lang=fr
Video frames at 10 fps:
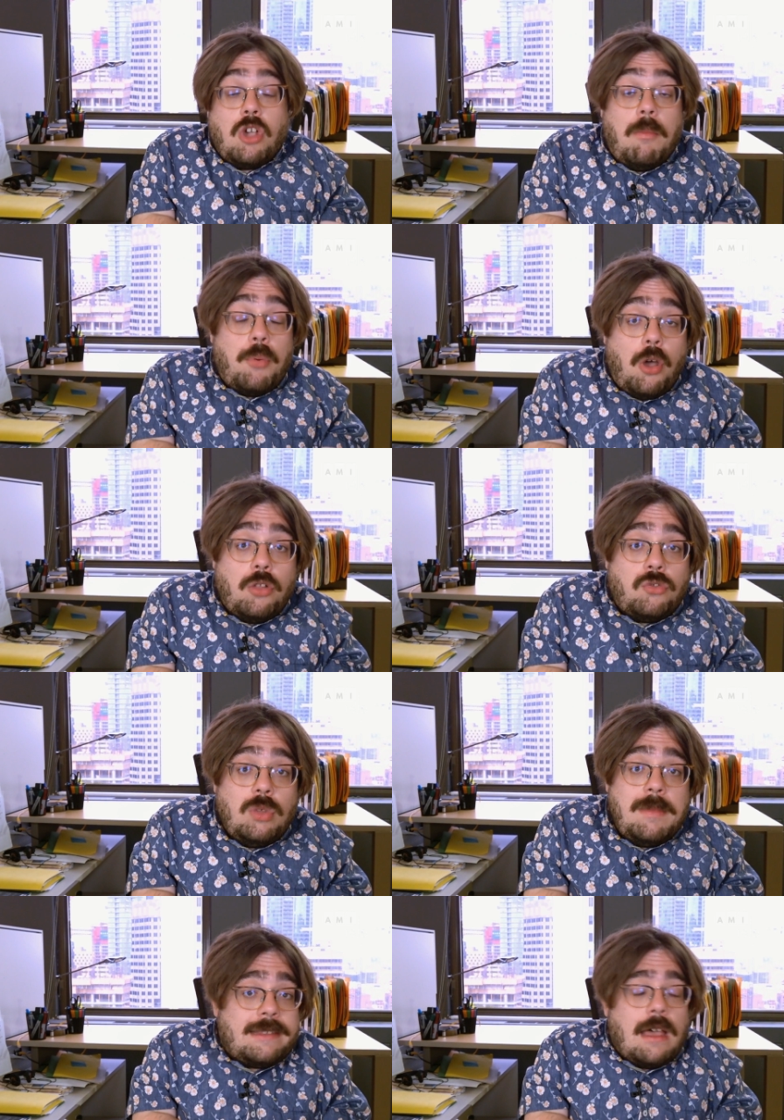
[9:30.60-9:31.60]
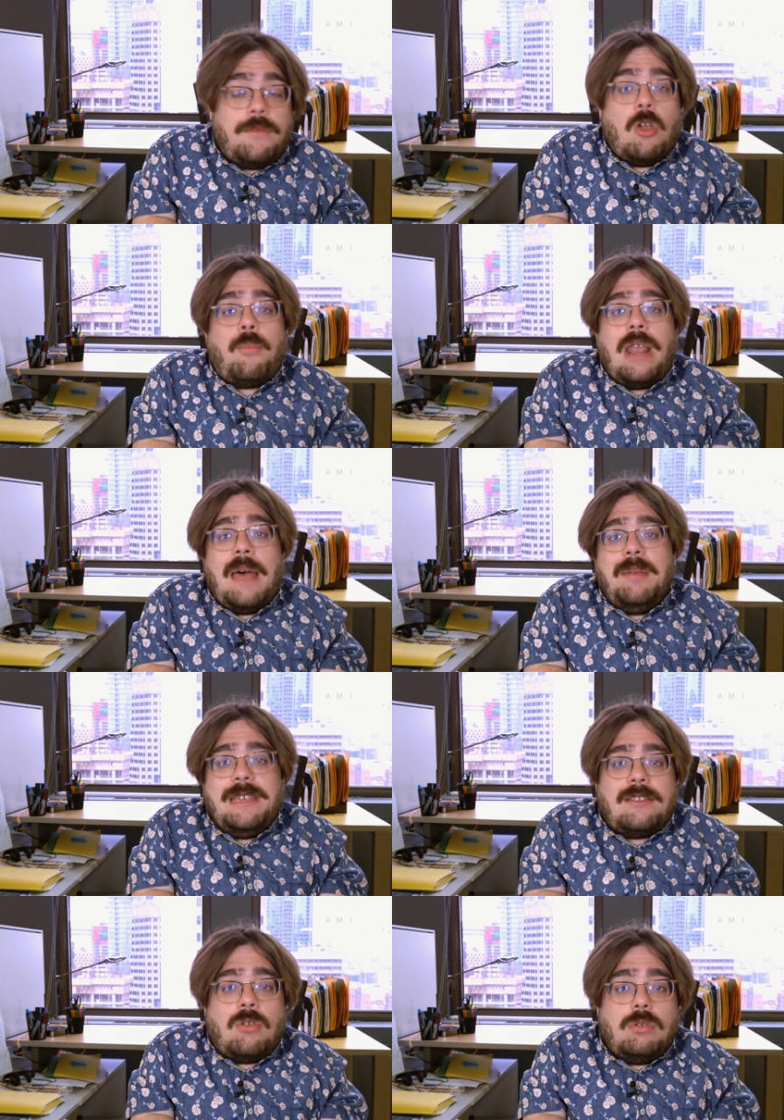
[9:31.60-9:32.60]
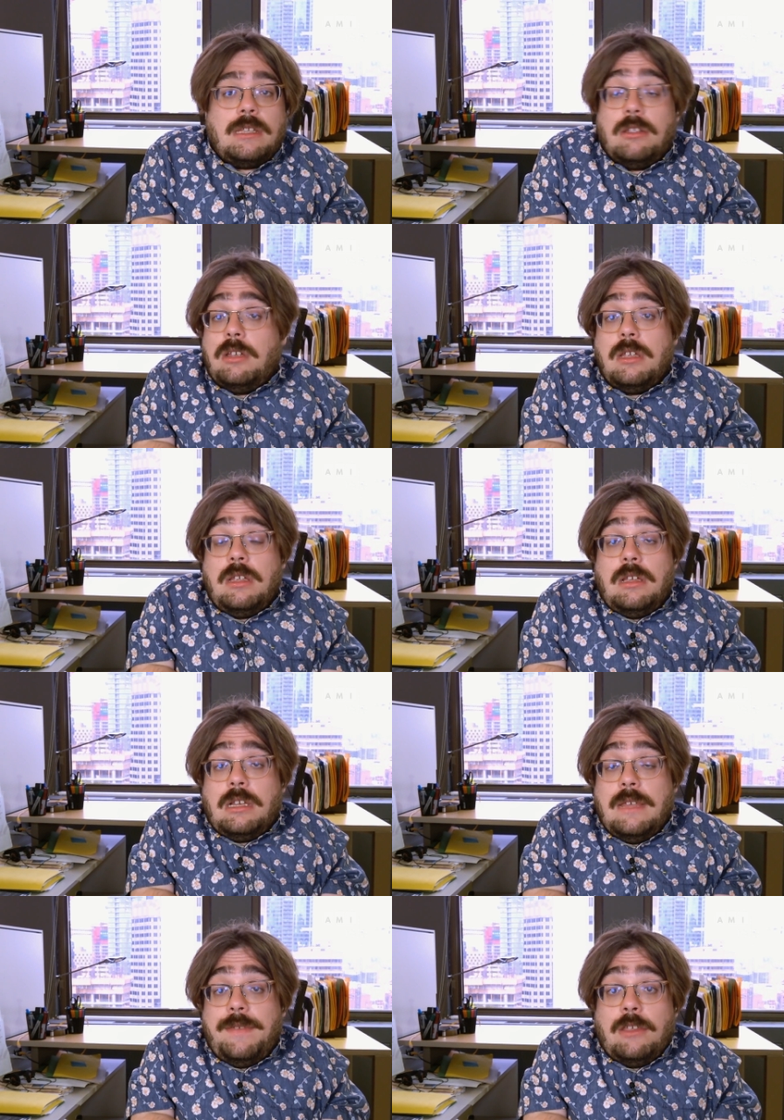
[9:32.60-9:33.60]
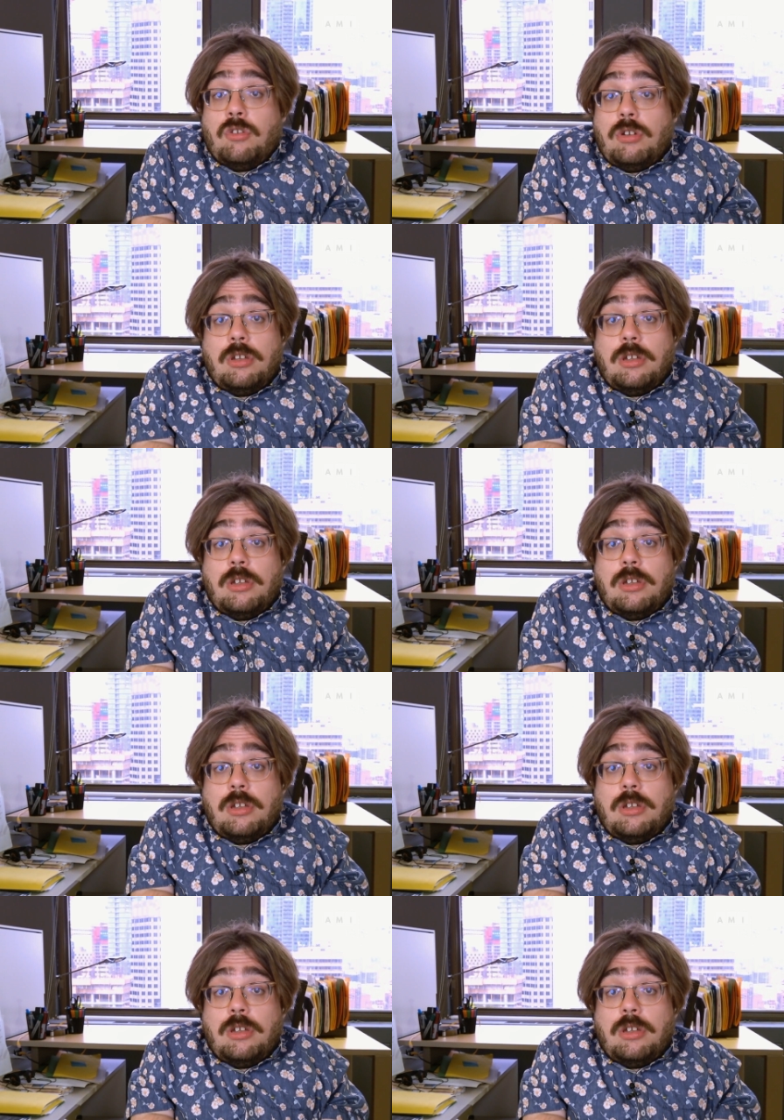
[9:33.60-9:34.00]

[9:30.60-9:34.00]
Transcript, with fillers: comme produit, mais ça revient un peu à la même question que, que les véhicules